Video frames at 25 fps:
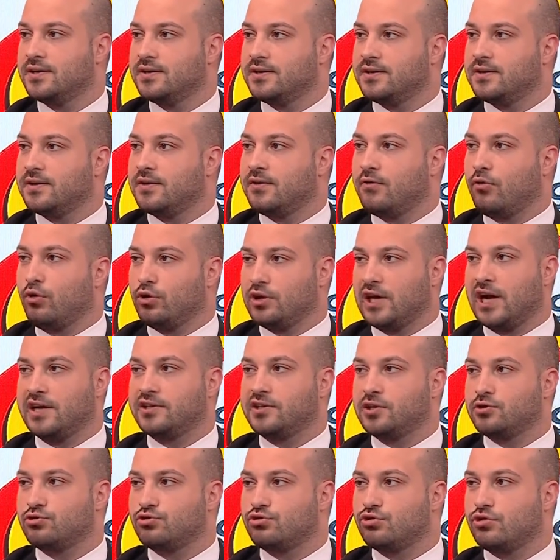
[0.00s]
E,
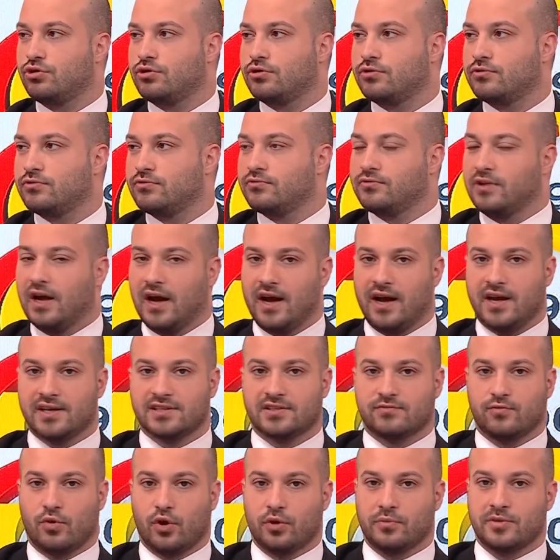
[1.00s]
olay da şu, daha
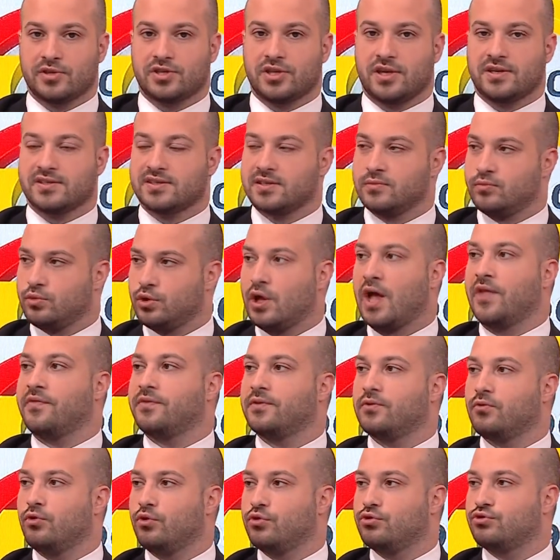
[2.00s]
az forma şansı bulan
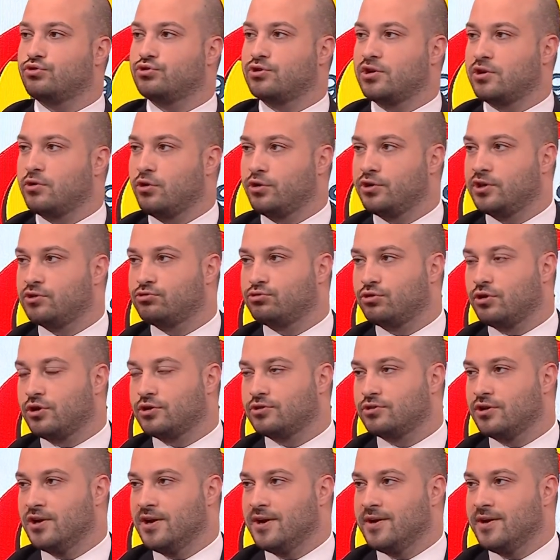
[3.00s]
oyuncuları oynatıyor.